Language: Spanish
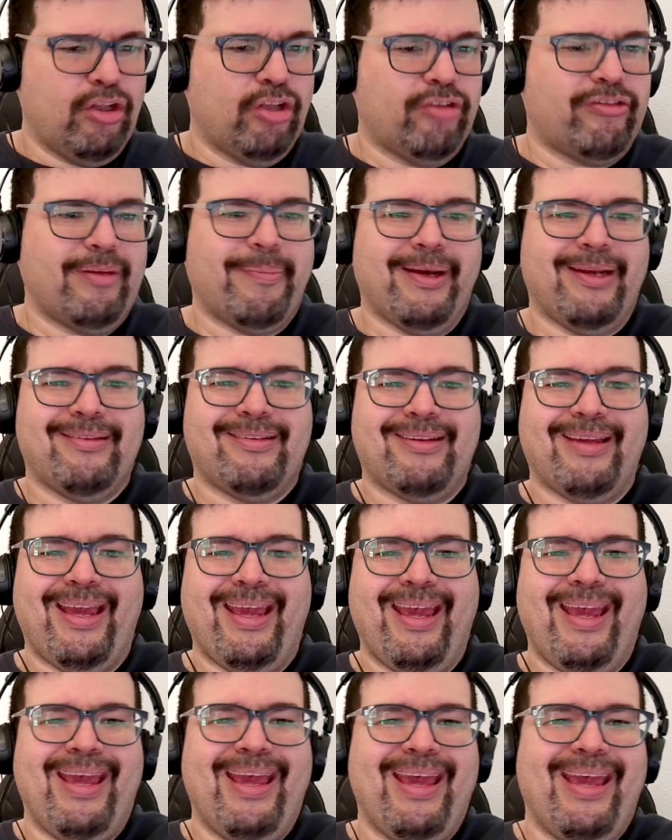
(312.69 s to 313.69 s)
No se parece
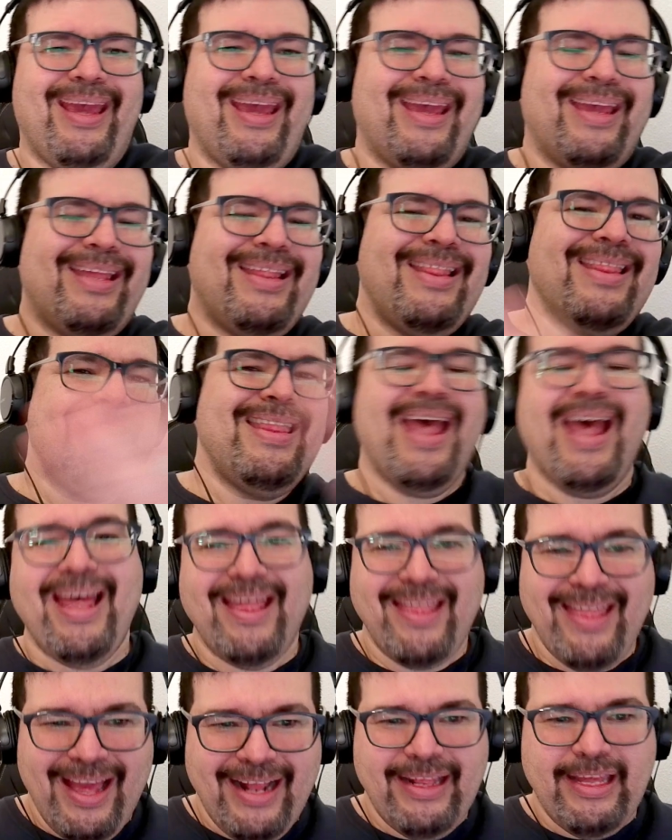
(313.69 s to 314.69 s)
en
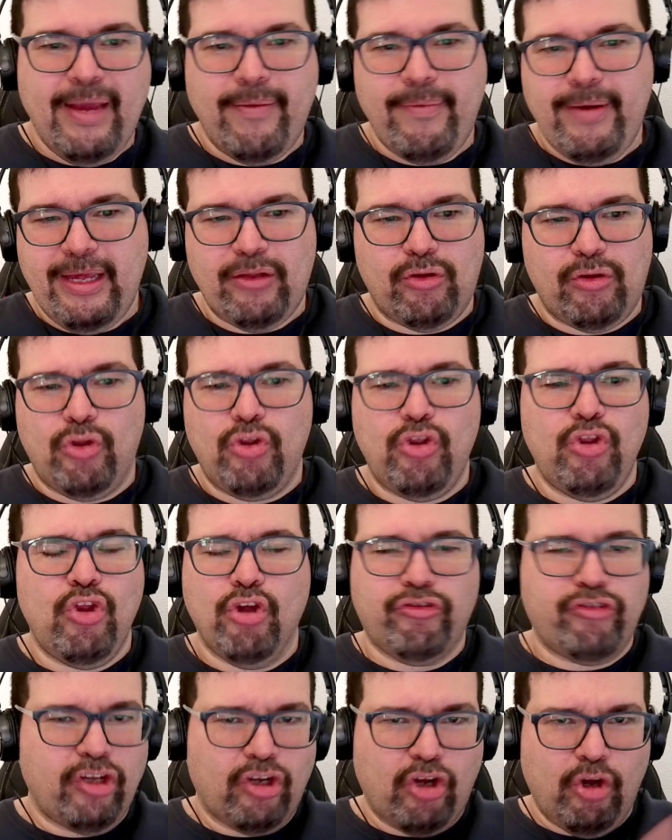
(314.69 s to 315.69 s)
nada al diablito.
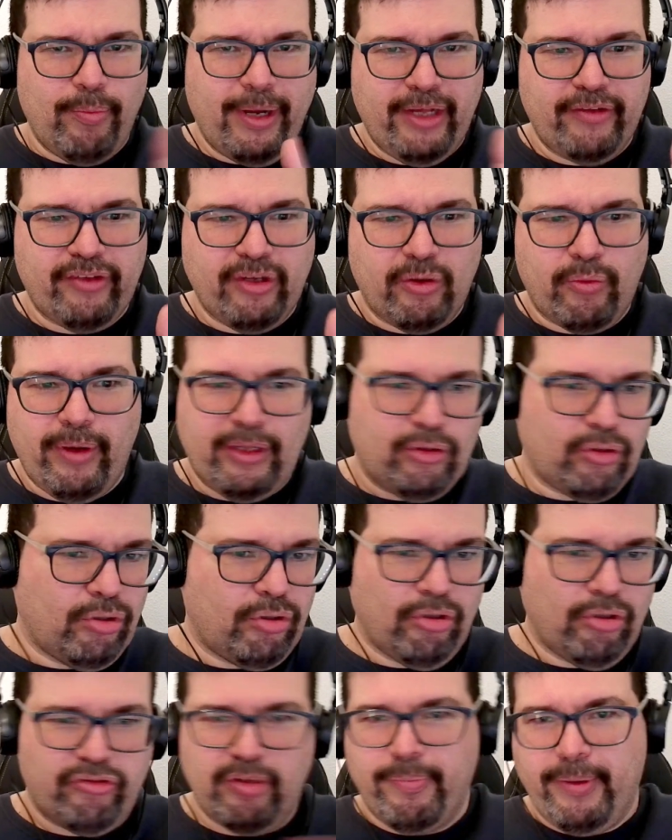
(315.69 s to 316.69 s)
No se coman ese
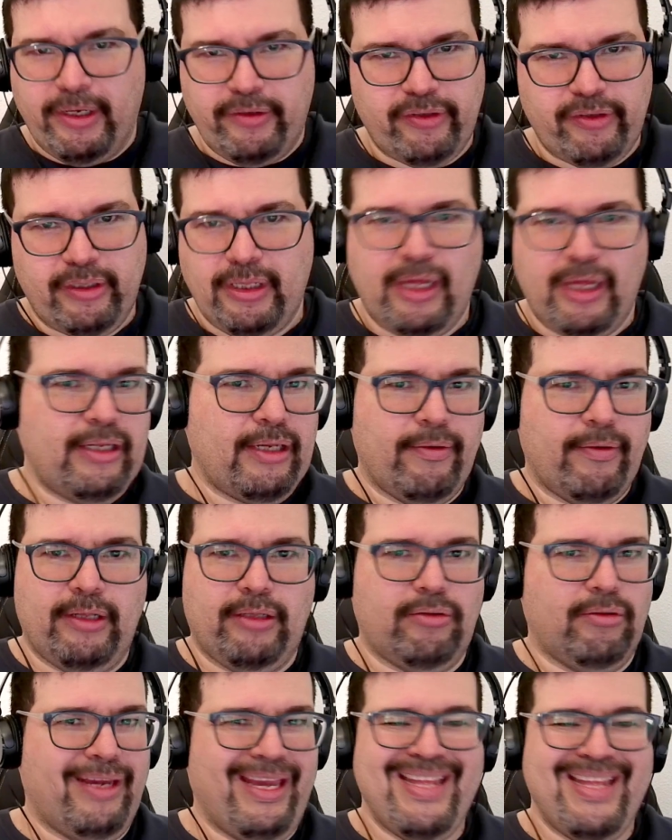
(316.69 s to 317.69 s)
cuento. No se parece en nada al
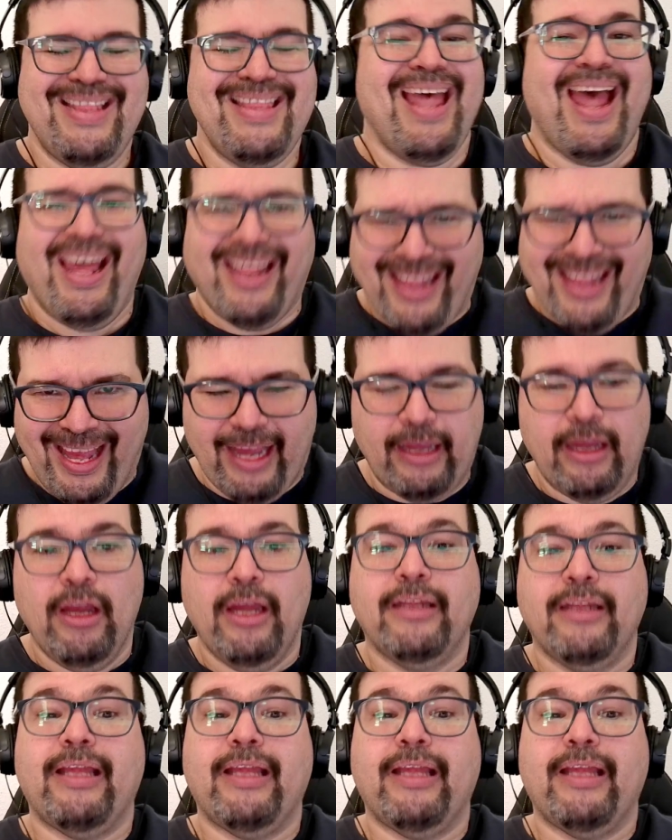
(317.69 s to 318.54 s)
diablito. En nada.